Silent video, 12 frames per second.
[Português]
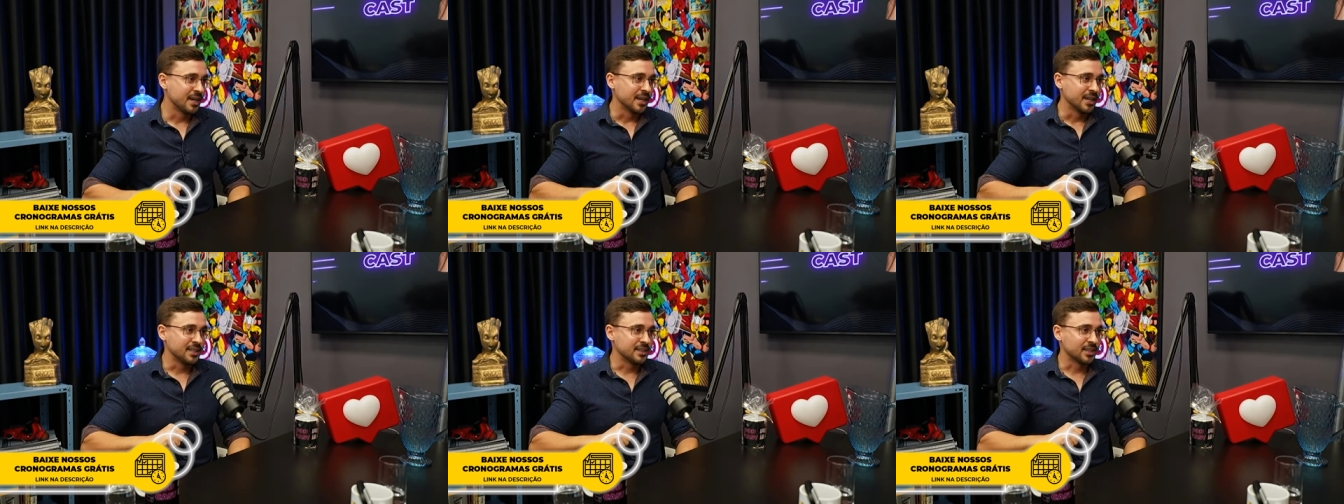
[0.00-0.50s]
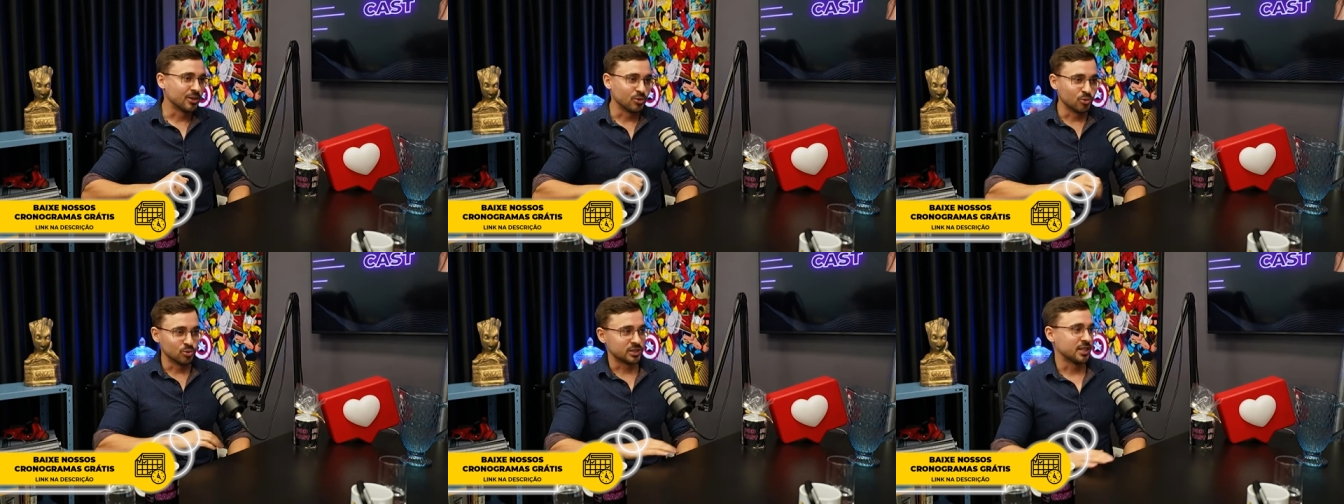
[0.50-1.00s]
Então,
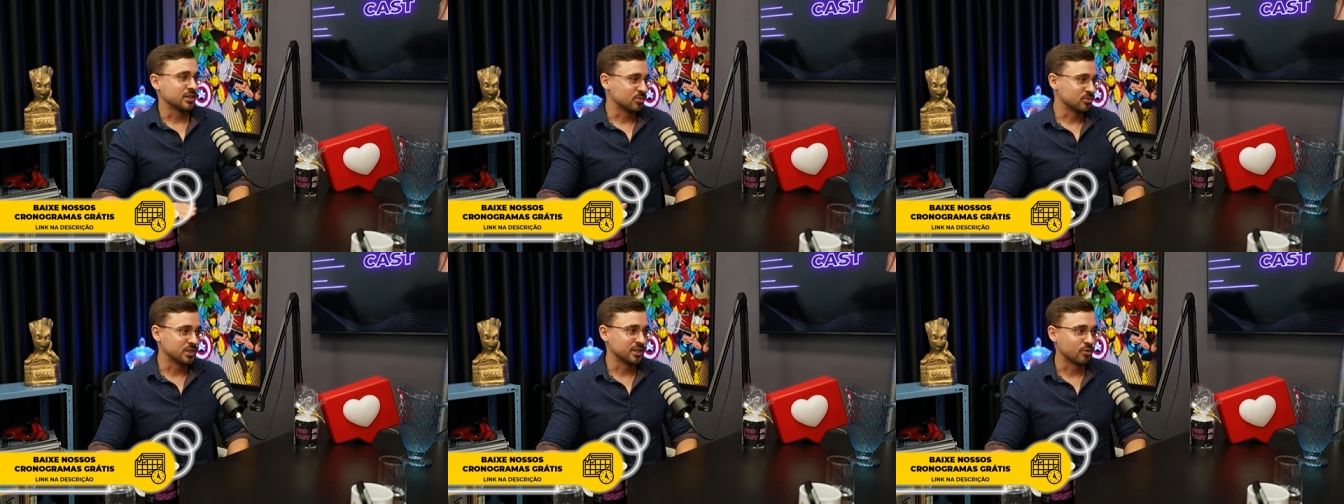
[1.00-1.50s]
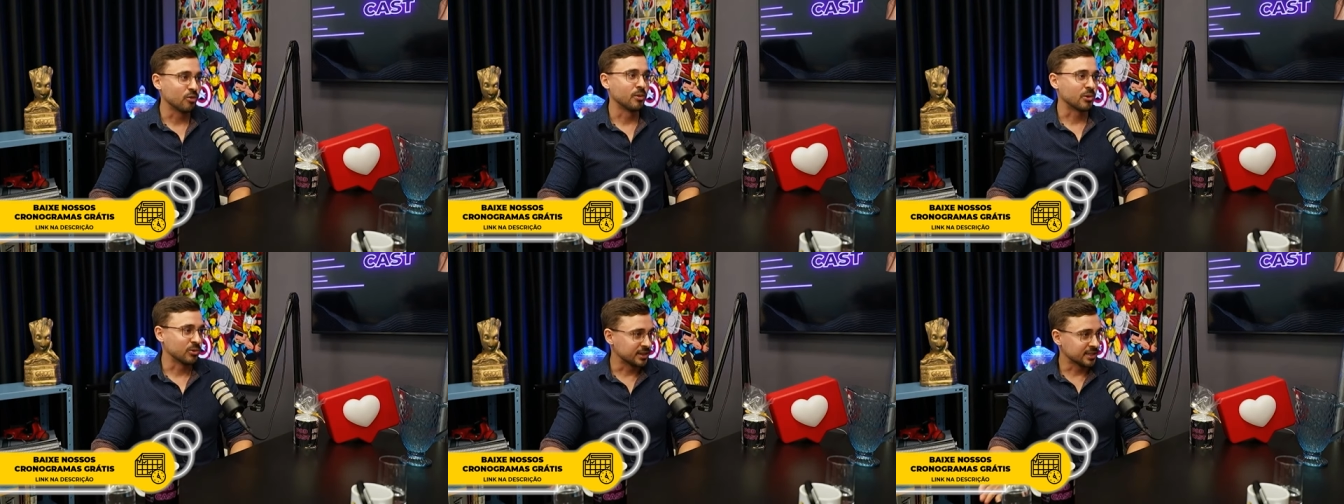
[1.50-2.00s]
o censo não tinha como
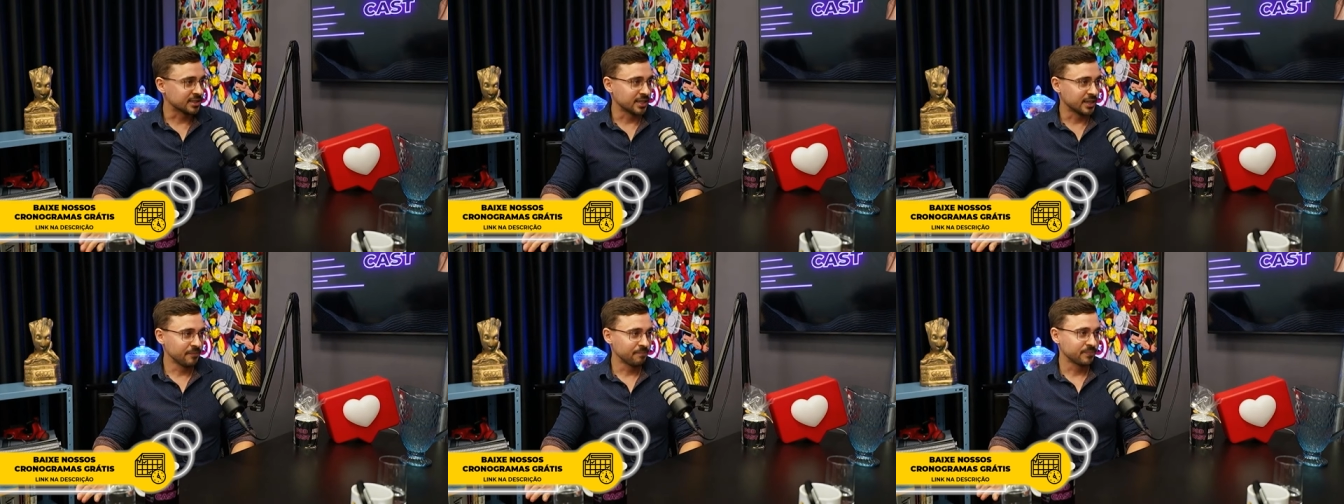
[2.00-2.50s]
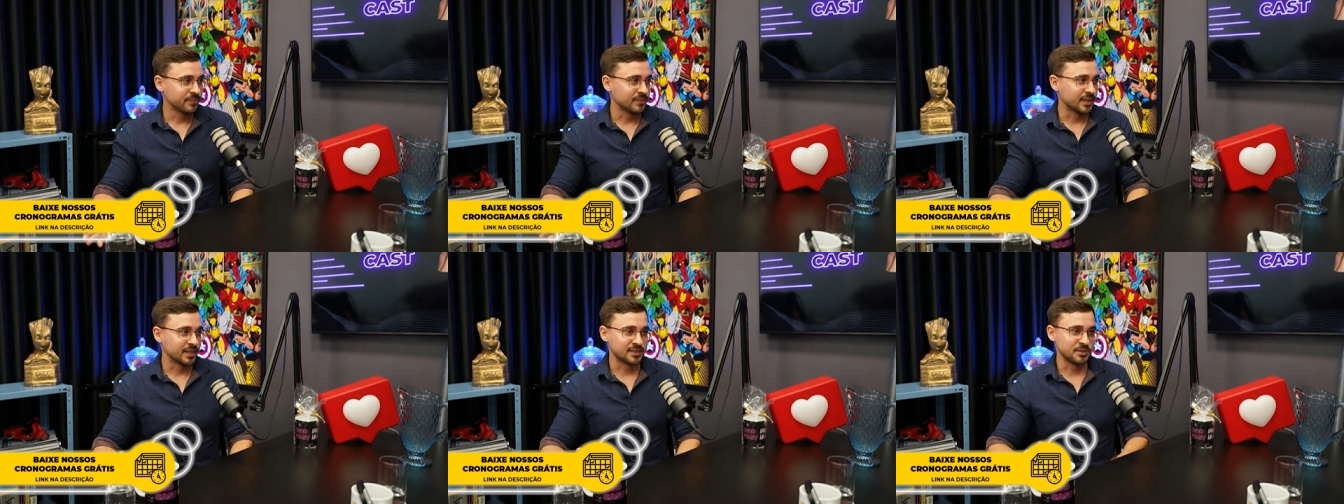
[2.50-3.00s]
acontecer, né?